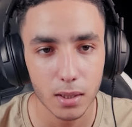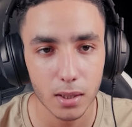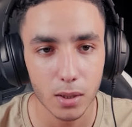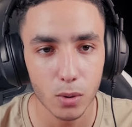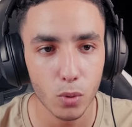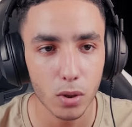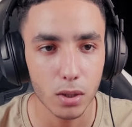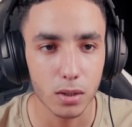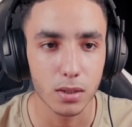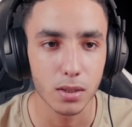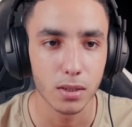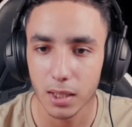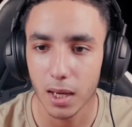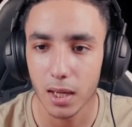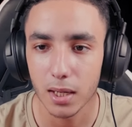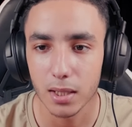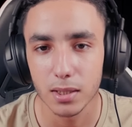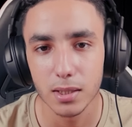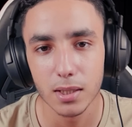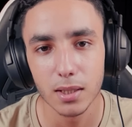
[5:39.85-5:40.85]
هذا الوقت
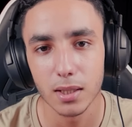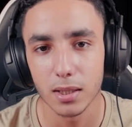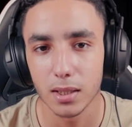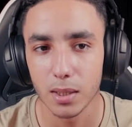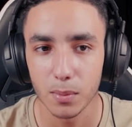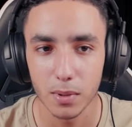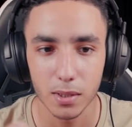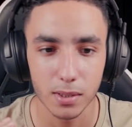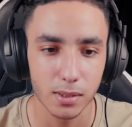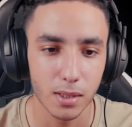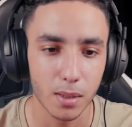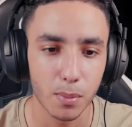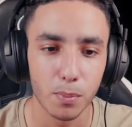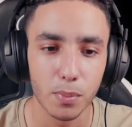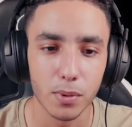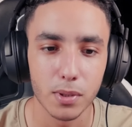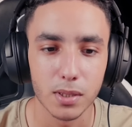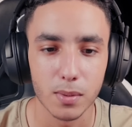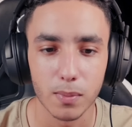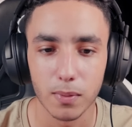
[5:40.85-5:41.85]
تيخرج لينا دي ماستر
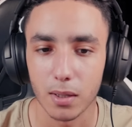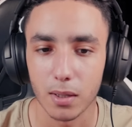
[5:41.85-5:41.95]
بيس